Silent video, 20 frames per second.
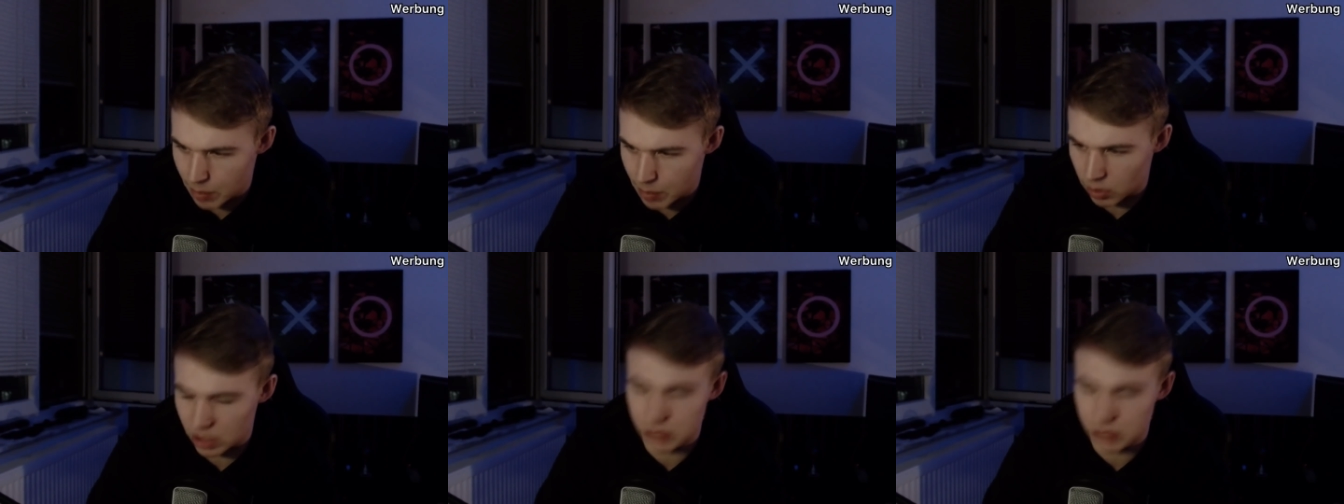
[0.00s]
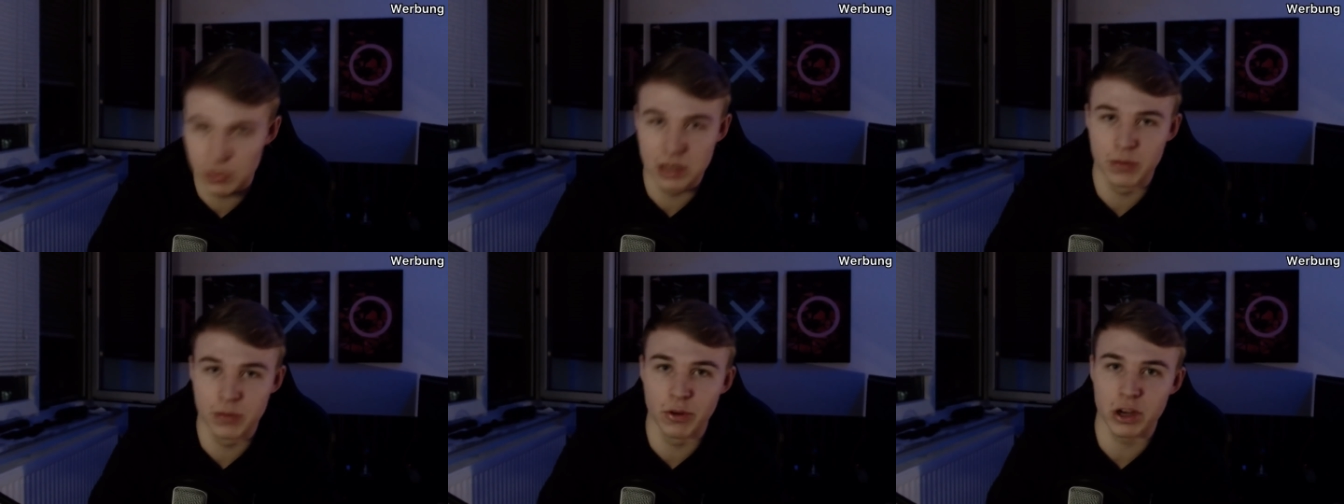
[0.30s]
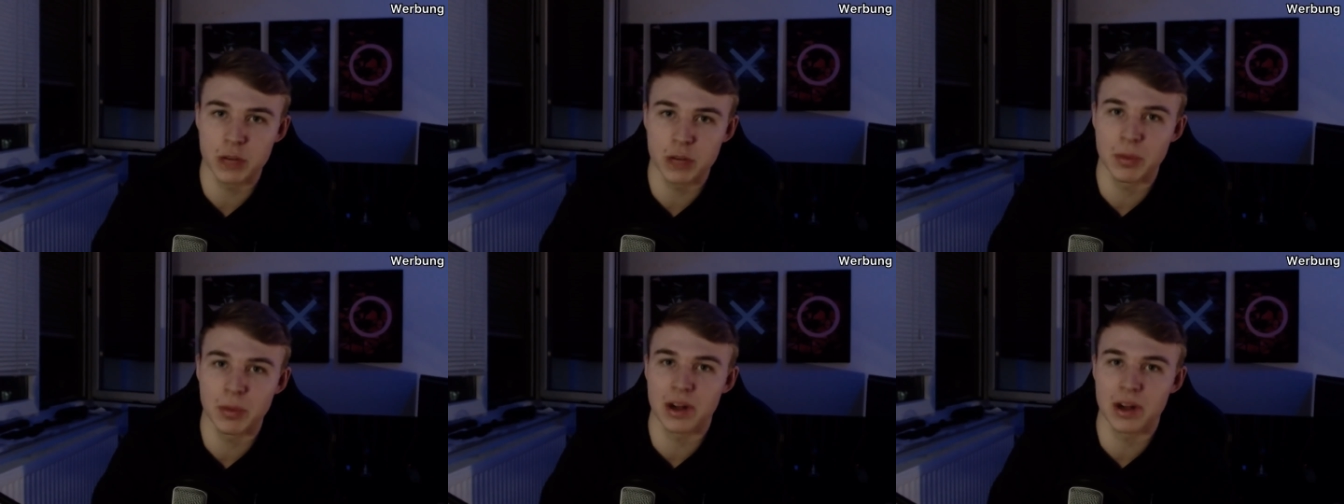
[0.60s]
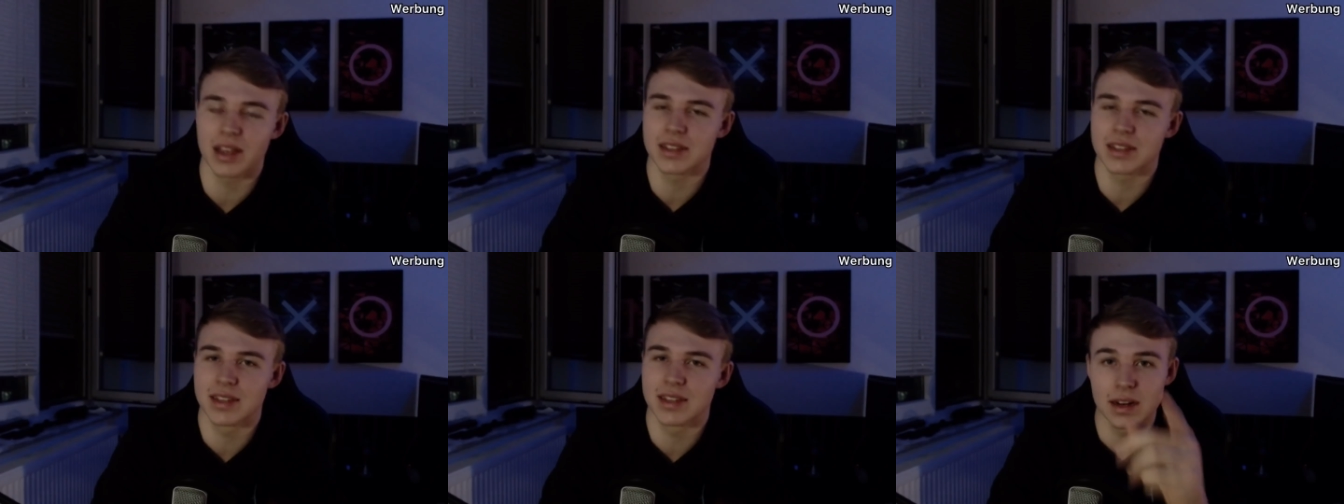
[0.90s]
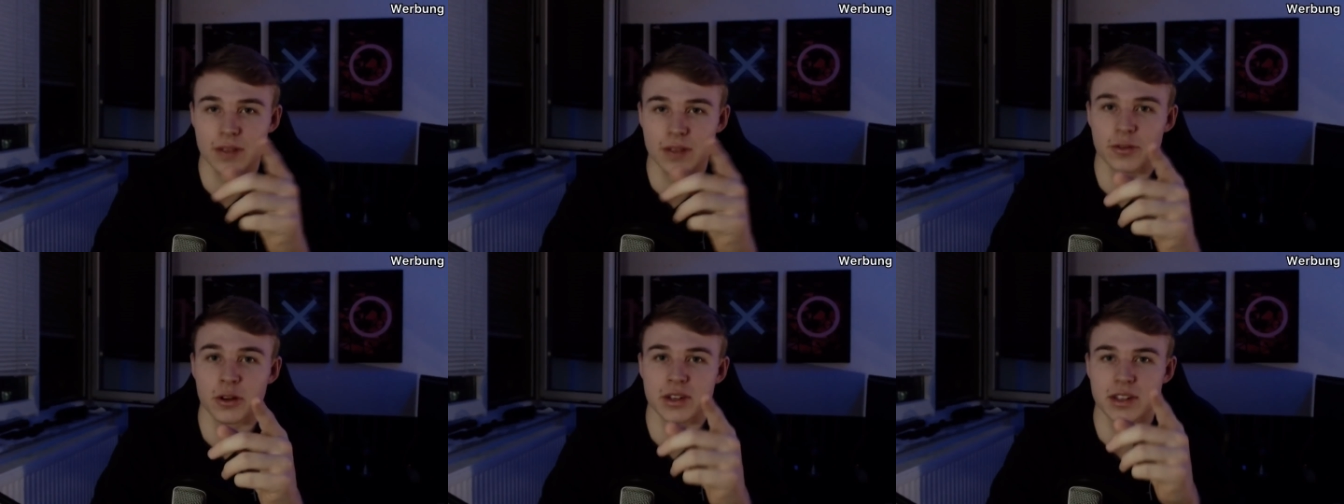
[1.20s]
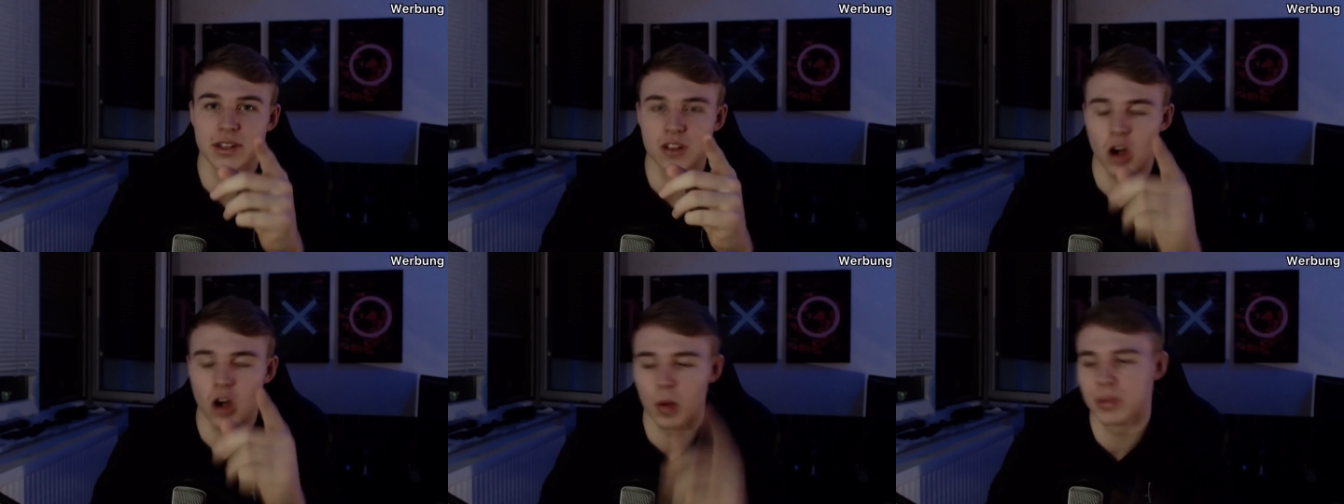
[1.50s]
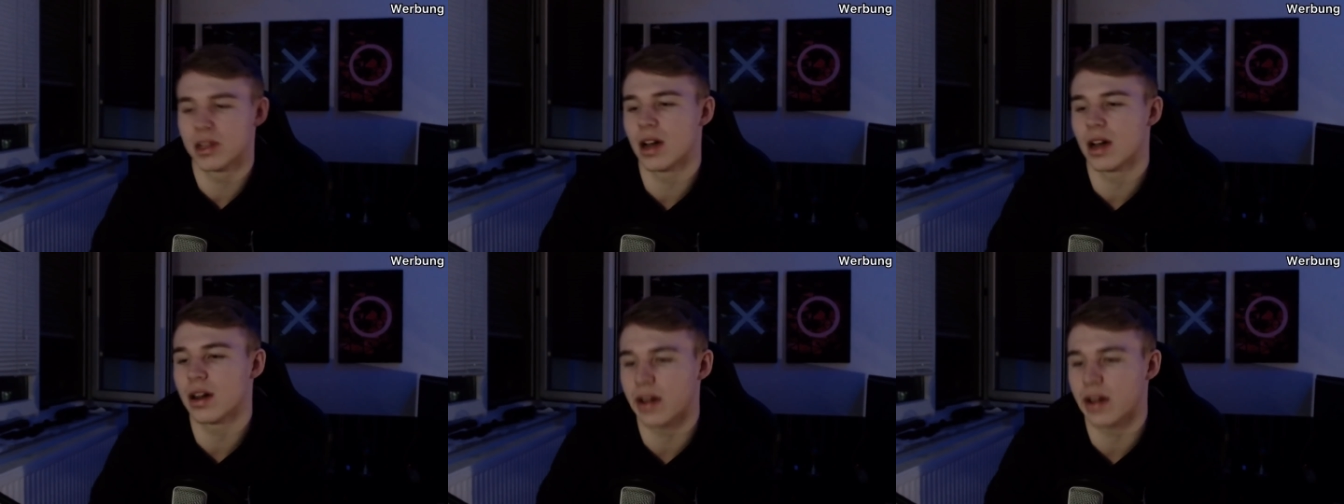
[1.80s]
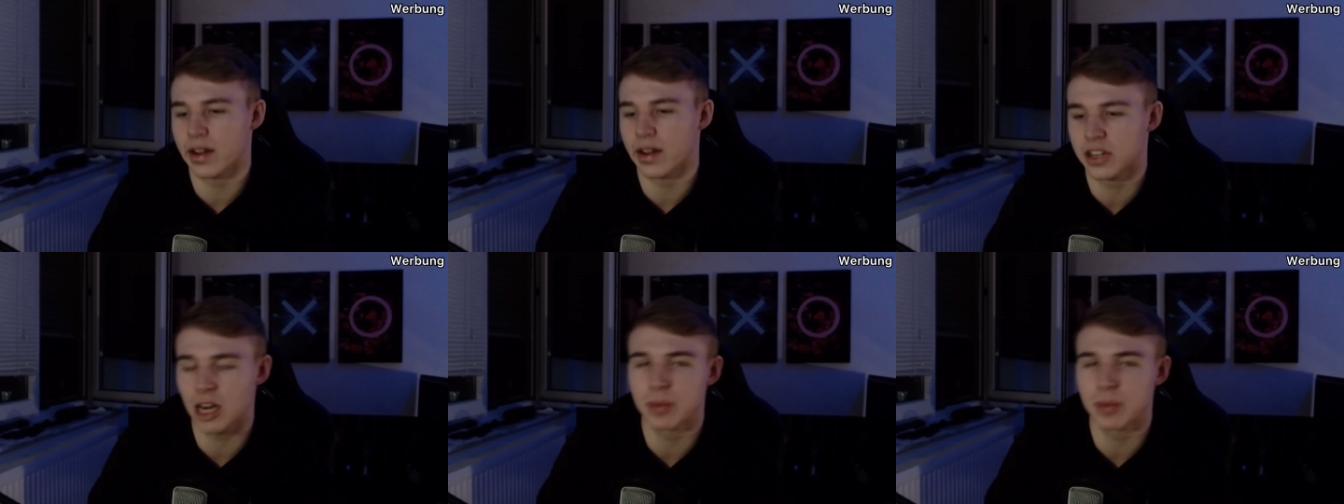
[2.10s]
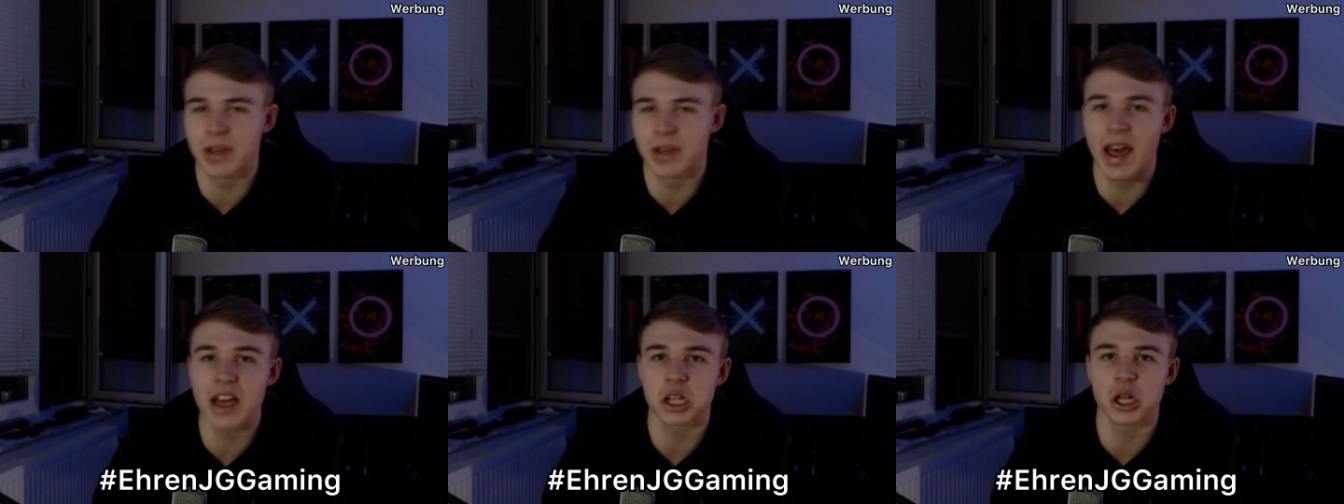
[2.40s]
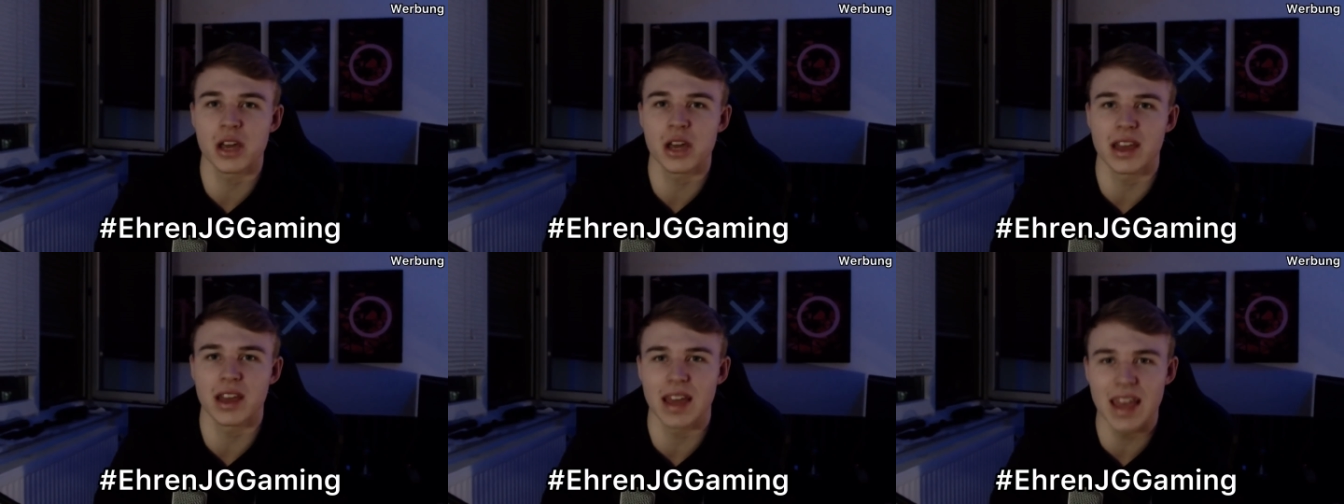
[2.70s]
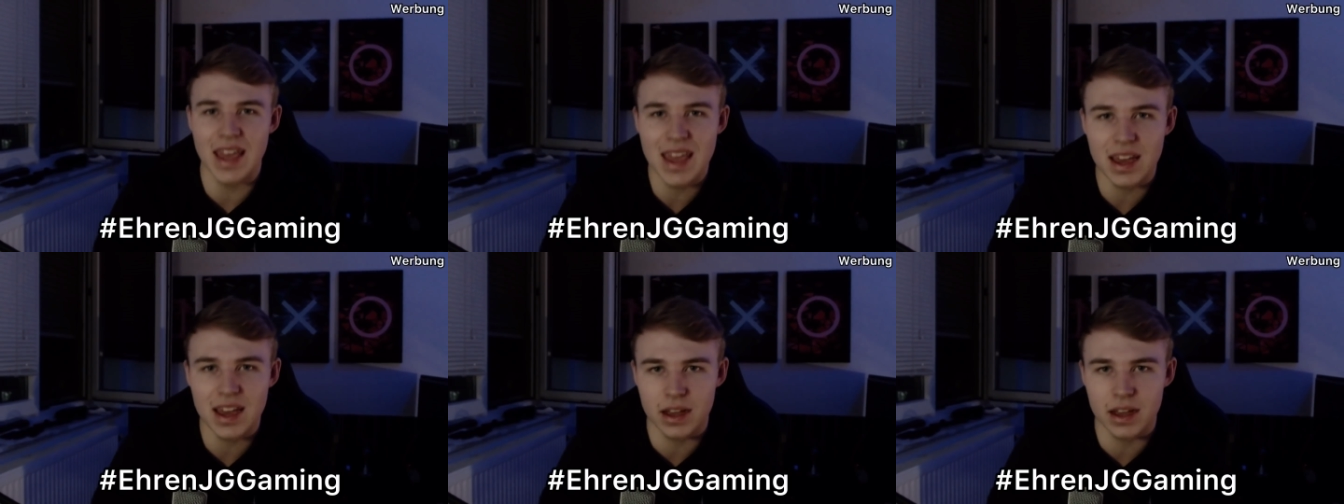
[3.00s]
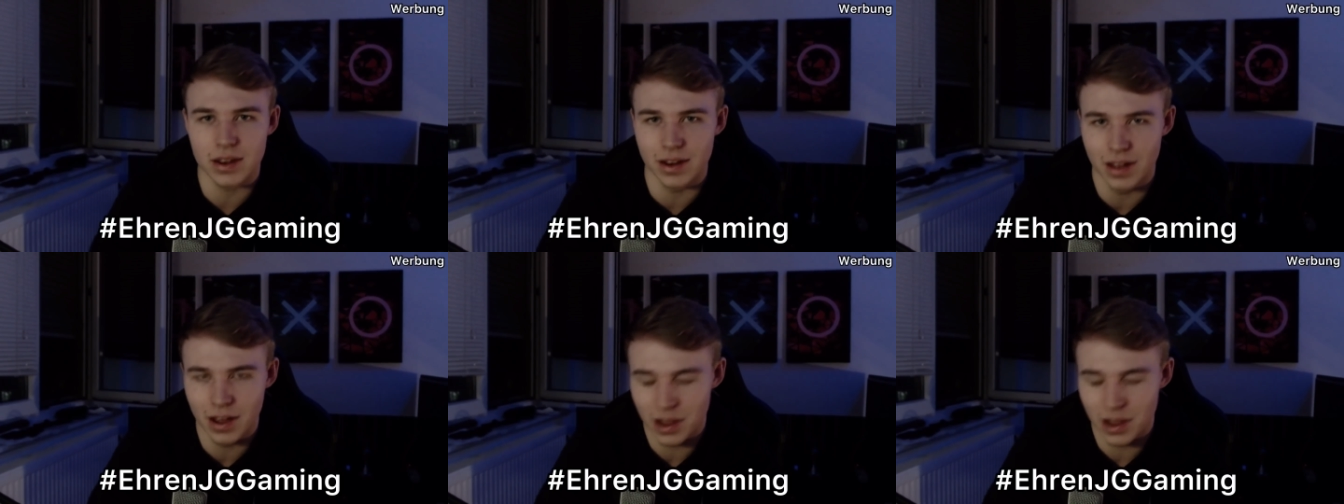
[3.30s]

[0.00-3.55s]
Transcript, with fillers: jetzt will ich wirklich mal, dass jeder von euch in die Kommentare reinschreibt, Hashtag Ehren